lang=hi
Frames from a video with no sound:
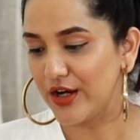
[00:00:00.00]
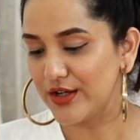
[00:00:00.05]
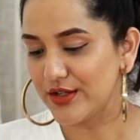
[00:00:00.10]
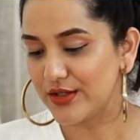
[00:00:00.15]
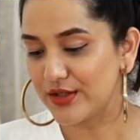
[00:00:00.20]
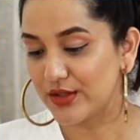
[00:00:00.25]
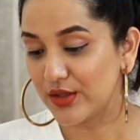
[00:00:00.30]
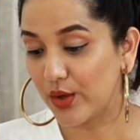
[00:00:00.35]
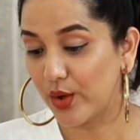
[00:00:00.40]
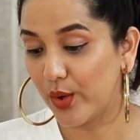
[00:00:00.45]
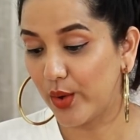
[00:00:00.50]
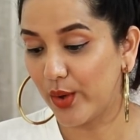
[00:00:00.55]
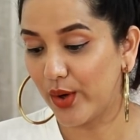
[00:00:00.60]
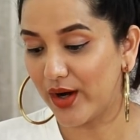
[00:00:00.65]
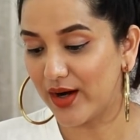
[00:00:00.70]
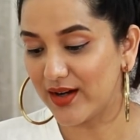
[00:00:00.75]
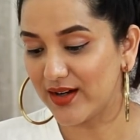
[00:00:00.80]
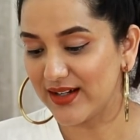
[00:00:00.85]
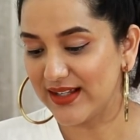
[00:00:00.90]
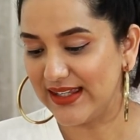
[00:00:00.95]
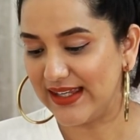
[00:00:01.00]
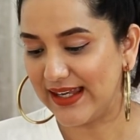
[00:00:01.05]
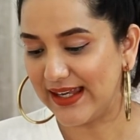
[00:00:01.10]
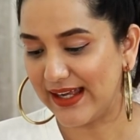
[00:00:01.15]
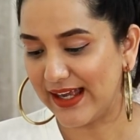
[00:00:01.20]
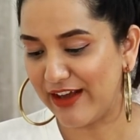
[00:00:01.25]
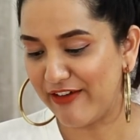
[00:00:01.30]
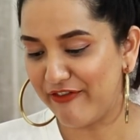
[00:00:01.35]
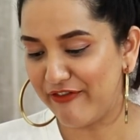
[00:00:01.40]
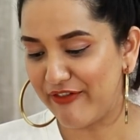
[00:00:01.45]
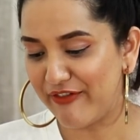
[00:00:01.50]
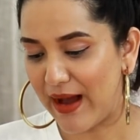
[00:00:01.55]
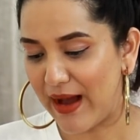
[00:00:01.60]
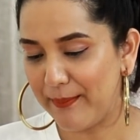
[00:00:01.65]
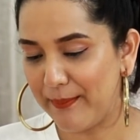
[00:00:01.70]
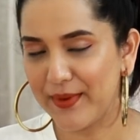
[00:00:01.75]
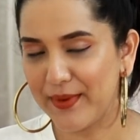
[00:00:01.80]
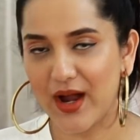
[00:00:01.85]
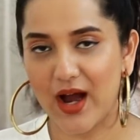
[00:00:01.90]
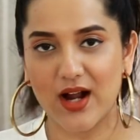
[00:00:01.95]
सो ये है
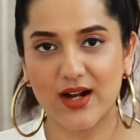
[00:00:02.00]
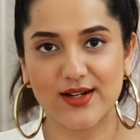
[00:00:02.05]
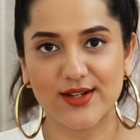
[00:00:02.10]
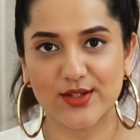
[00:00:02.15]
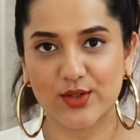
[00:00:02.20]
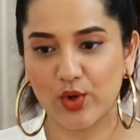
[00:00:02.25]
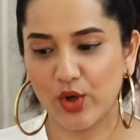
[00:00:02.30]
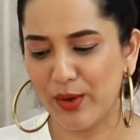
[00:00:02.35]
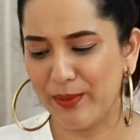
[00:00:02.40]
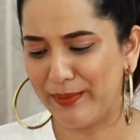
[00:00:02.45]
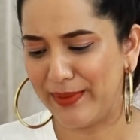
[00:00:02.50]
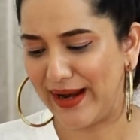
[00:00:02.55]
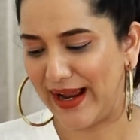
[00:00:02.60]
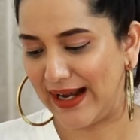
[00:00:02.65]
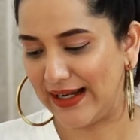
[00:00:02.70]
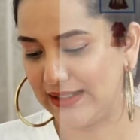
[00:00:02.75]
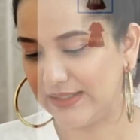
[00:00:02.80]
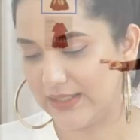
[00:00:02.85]
फैप कार्ड्स कोई ब्रांड